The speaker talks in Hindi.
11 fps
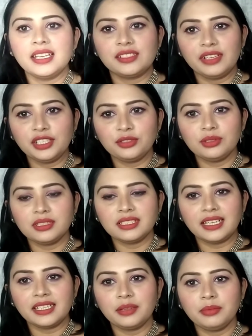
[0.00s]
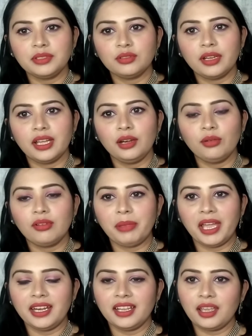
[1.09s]
इस वाले ज्वेलरी सेट की भी जो है लुक
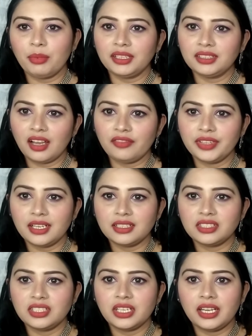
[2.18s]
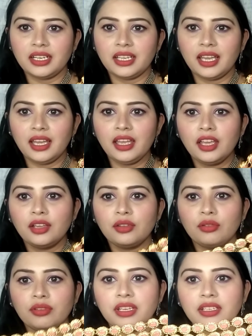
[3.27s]
पहनने के बाद काफ़ी अच्छी आ रही है
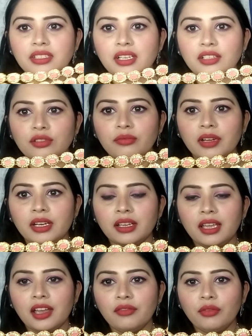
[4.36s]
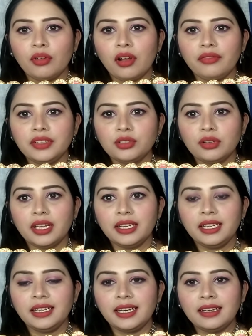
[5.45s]
क्योंकि इसका जो वर्क है वो काफ़ी जो है
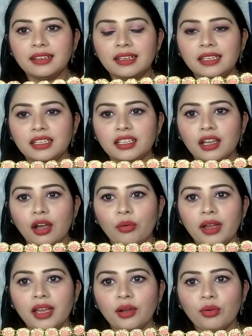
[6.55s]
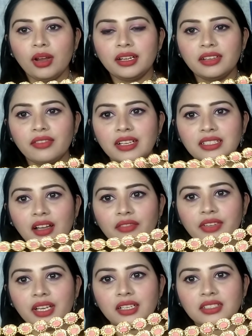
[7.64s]
नीट एंड क्लीन किया हुआ है क्वालिटी वाइज
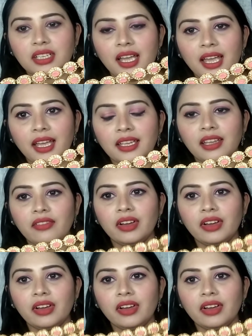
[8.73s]
काफ़ी अच्छा है